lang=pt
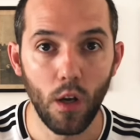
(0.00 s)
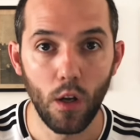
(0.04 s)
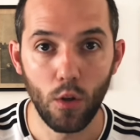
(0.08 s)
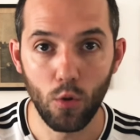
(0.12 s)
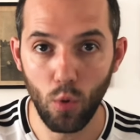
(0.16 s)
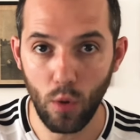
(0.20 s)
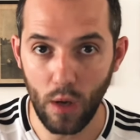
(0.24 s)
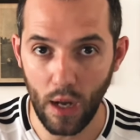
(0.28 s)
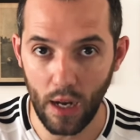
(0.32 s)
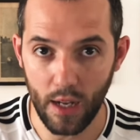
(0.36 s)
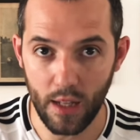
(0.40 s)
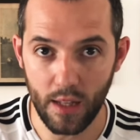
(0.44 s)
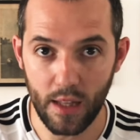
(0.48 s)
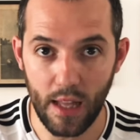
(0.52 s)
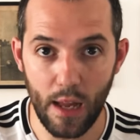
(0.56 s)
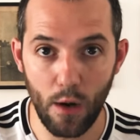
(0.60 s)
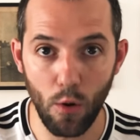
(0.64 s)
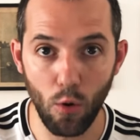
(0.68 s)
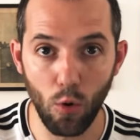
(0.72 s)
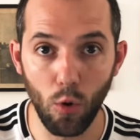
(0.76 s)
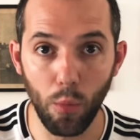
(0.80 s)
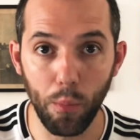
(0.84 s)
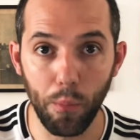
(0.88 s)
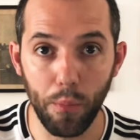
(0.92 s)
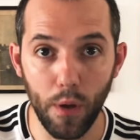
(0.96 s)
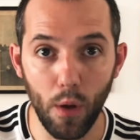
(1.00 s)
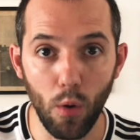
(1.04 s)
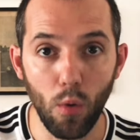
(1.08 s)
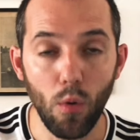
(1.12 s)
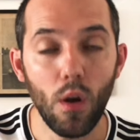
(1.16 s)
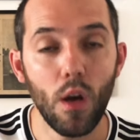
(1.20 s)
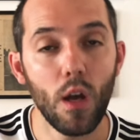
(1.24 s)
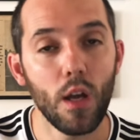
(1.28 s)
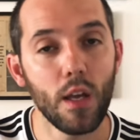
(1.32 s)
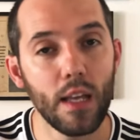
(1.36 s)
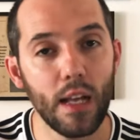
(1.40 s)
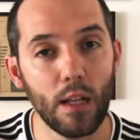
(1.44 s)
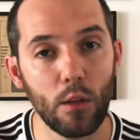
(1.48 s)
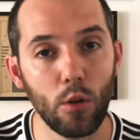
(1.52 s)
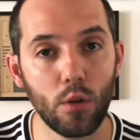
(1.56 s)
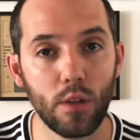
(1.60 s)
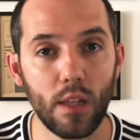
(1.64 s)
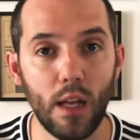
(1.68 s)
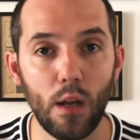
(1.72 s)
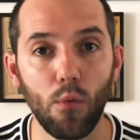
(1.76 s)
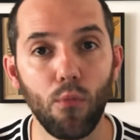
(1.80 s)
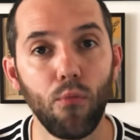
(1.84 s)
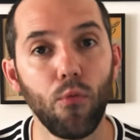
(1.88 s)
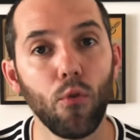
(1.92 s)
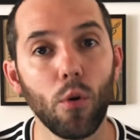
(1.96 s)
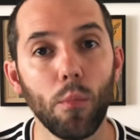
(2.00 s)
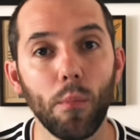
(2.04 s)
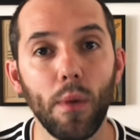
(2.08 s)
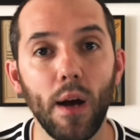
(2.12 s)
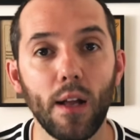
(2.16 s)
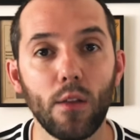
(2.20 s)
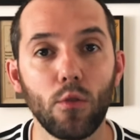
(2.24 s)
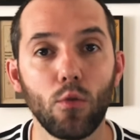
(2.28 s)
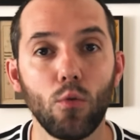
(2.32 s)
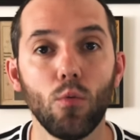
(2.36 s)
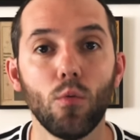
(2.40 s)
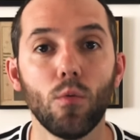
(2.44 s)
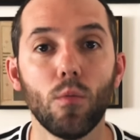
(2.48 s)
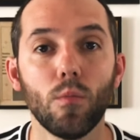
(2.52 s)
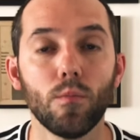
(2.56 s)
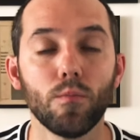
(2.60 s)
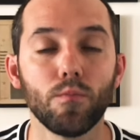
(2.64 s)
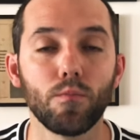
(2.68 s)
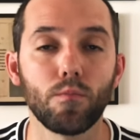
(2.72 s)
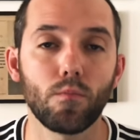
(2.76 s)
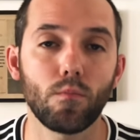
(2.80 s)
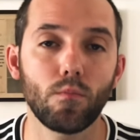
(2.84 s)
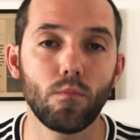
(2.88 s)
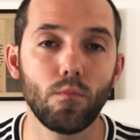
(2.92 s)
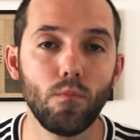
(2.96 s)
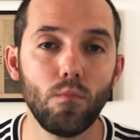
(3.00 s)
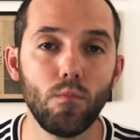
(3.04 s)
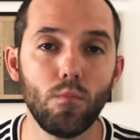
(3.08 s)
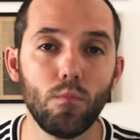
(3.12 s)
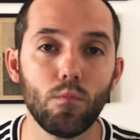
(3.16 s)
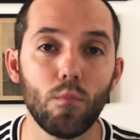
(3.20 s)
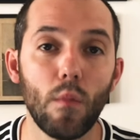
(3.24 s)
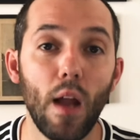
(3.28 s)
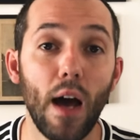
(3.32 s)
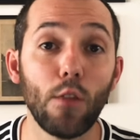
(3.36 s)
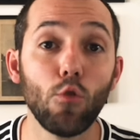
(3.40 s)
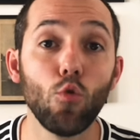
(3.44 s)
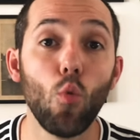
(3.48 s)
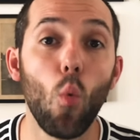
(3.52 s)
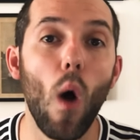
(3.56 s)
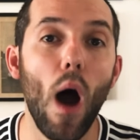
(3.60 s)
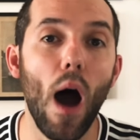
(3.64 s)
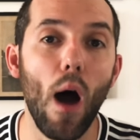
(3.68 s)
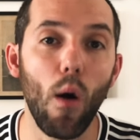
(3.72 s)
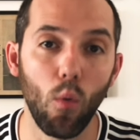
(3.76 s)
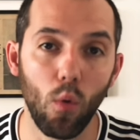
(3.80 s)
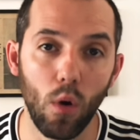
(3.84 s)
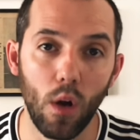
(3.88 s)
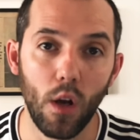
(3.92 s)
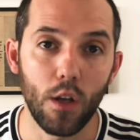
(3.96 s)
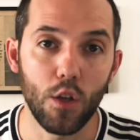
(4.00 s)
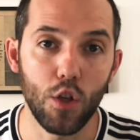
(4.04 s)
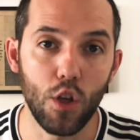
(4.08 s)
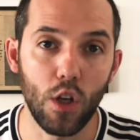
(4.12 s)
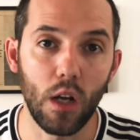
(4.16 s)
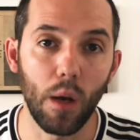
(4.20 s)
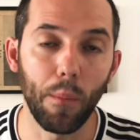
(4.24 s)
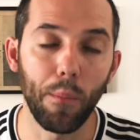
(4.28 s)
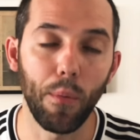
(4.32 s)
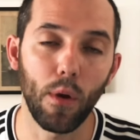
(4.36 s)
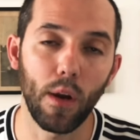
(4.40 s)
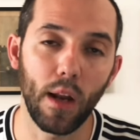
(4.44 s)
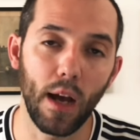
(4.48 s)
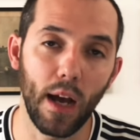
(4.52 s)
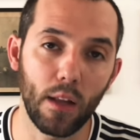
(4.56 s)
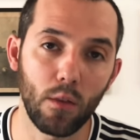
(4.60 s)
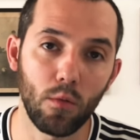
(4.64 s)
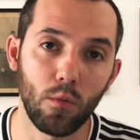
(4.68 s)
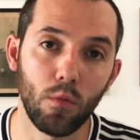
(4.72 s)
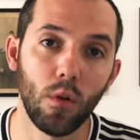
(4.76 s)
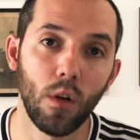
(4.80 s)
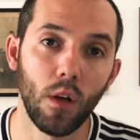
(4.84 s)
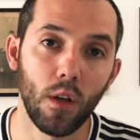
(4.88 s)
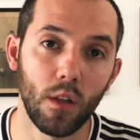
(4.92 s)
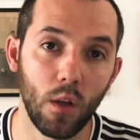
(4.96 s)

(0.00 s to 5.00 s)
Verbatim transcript: do calendário europeu e adotar o formato anual de campeonato.